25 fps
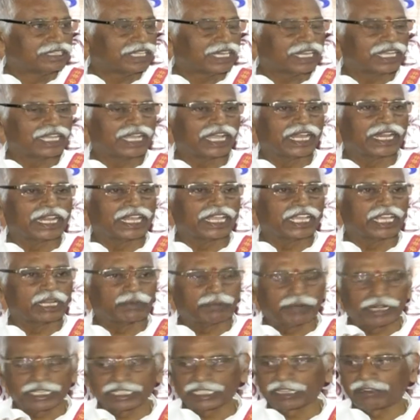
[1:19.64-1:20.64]
తెలంగాణ
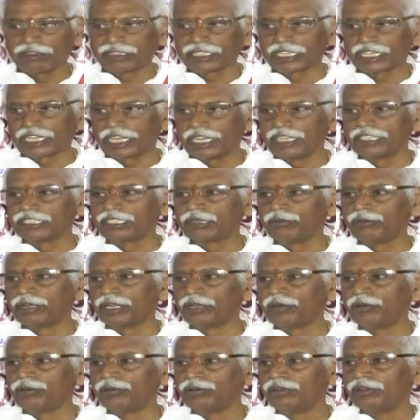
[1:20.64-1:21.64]
ఏర్పడిన తర్వాత కనీసం
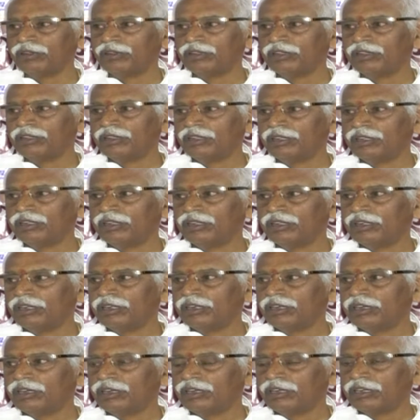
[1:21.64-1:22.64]
మనం
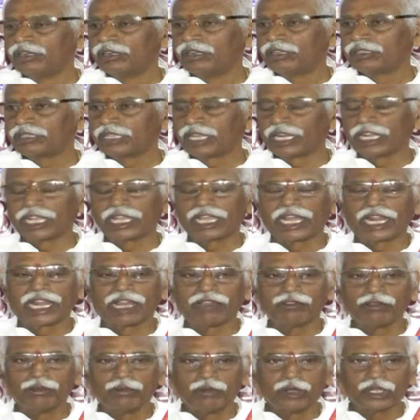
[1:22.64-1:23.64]
తెలంగాణ
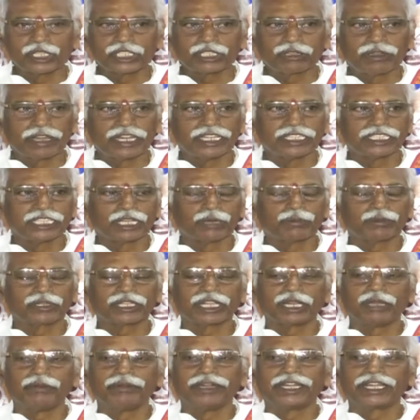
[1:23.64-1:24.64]
విమోచనాన్ని
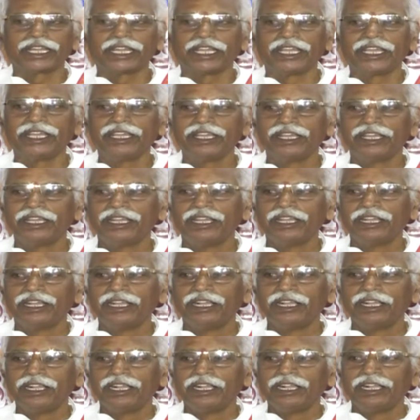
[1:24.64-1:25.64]
జరుపుతున్నామంటే
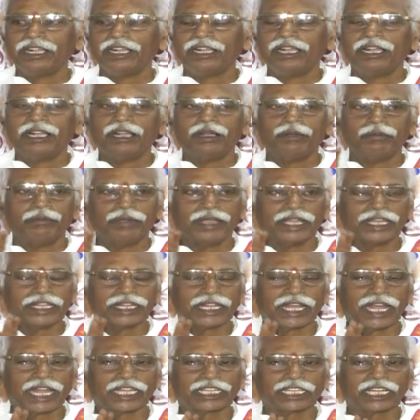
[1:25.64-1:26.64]

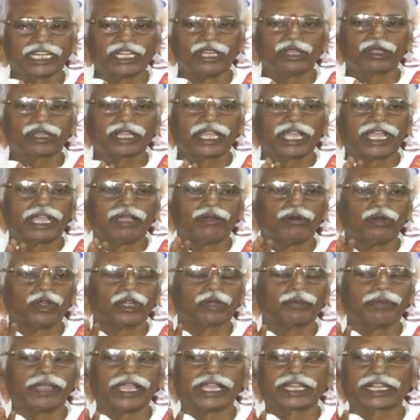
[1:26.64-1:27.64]
మైనార్టీల యొక్క
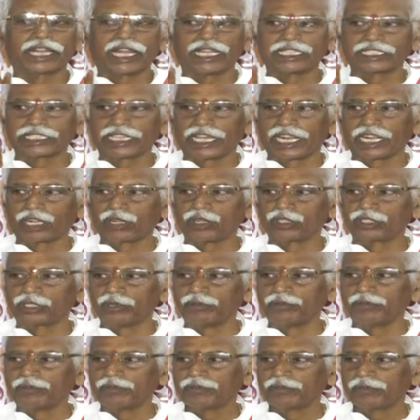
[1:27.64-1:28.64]
ఓట్ బ్యాంక్ రాజకీయాల
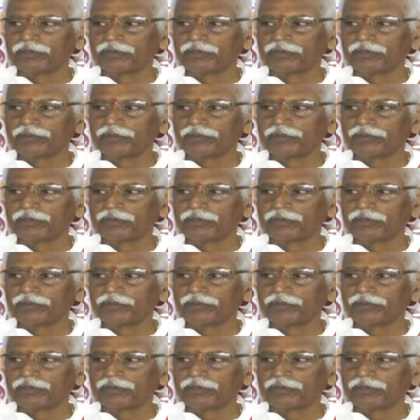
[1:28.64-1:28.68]
కోసం